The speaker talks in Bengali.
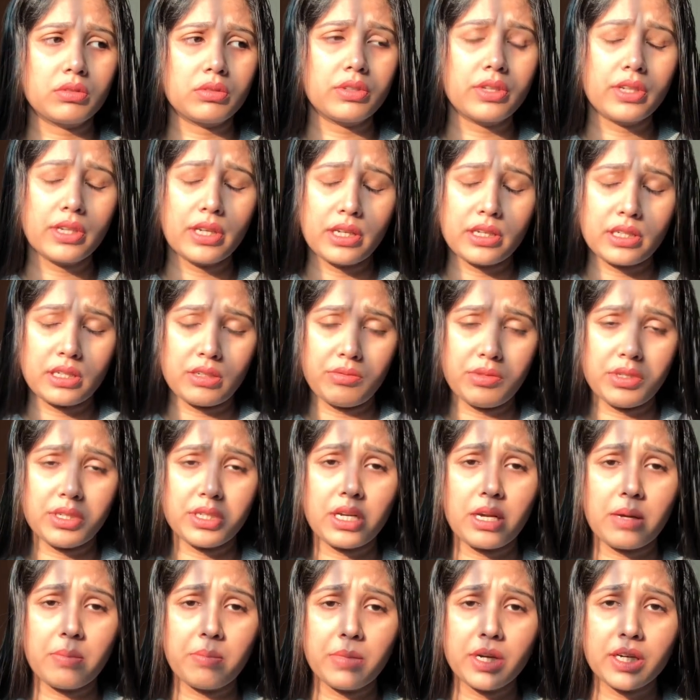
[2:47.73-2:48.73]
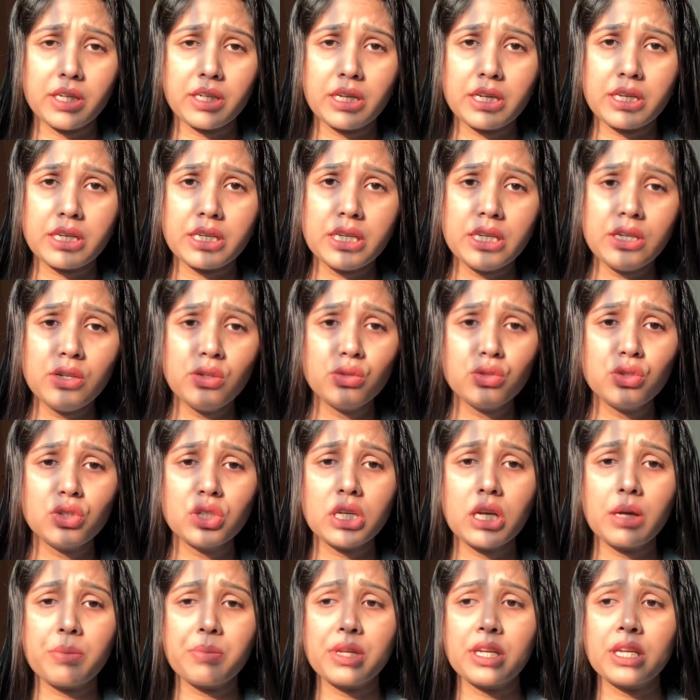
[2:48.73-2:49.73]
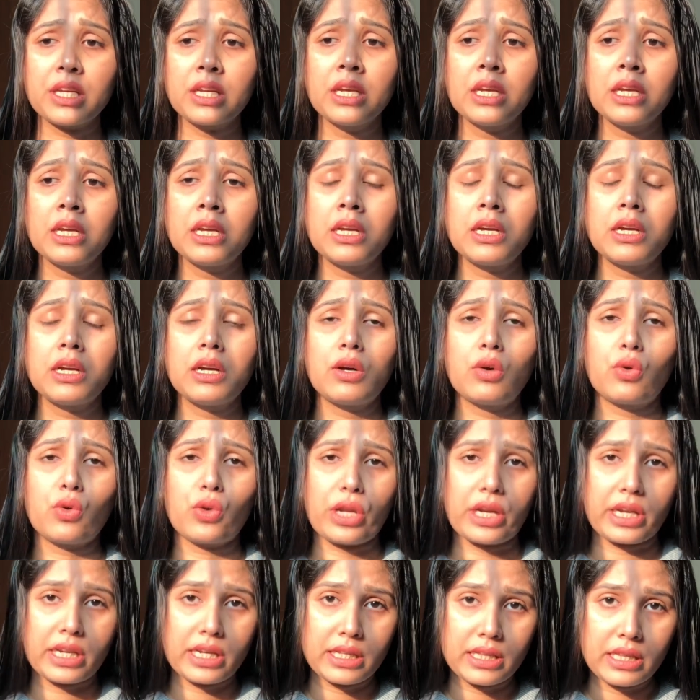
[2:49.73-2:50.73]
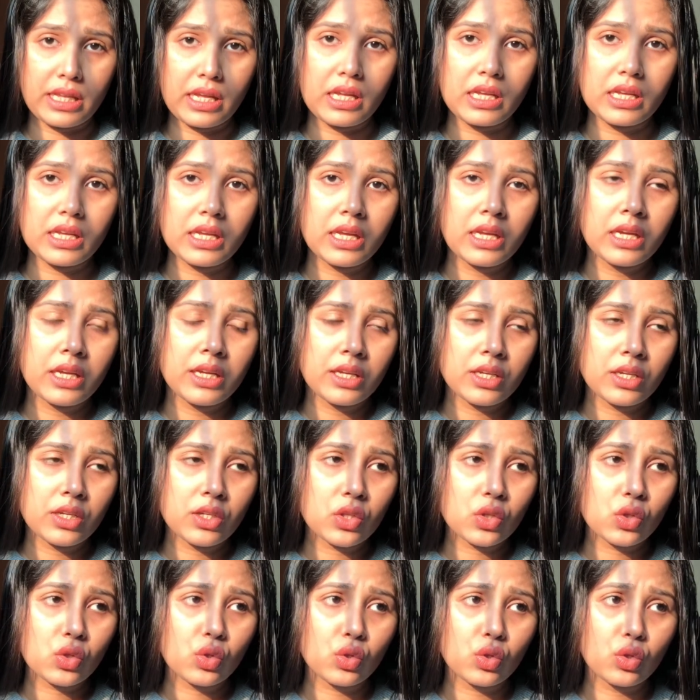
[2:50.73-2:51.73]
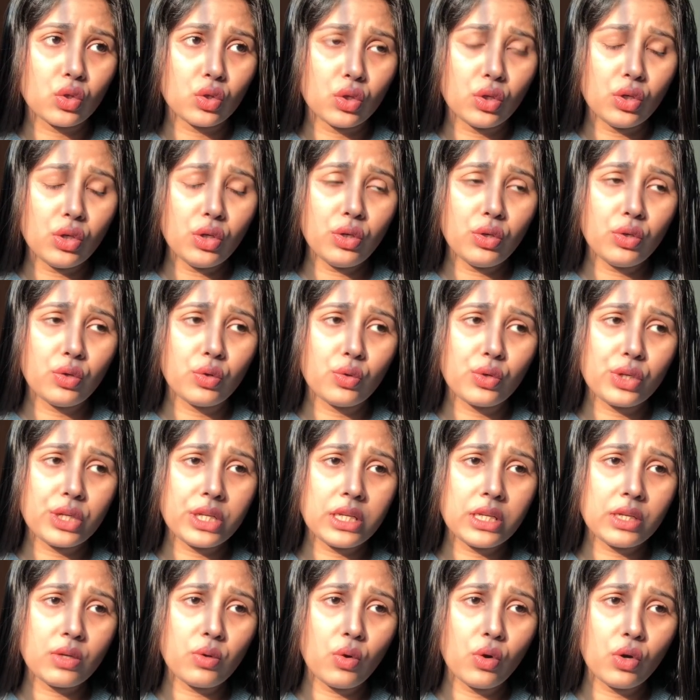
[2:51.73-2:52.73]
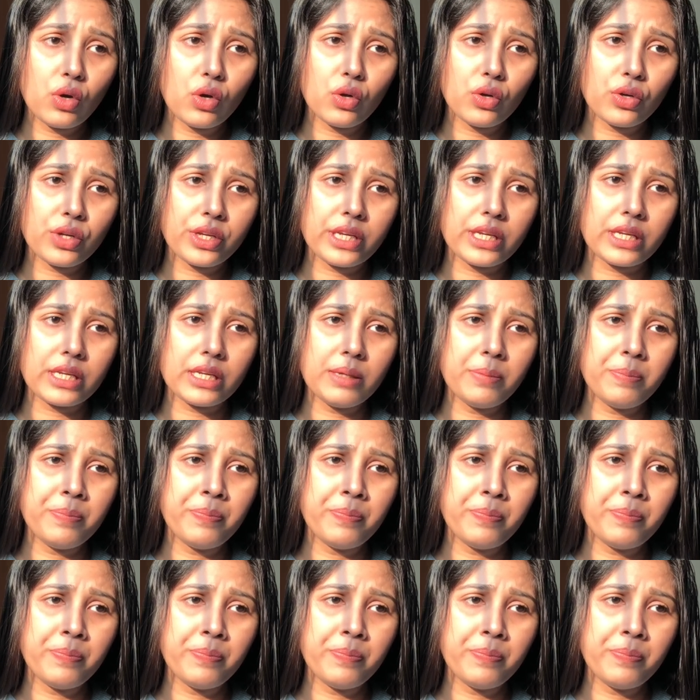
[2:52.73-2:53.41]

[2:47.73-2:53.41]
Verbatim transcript: রিলেটিভের নাম্বারটা নিয়ে হচ্ছে আমি ওনাকে দেই তো উনি করলো কি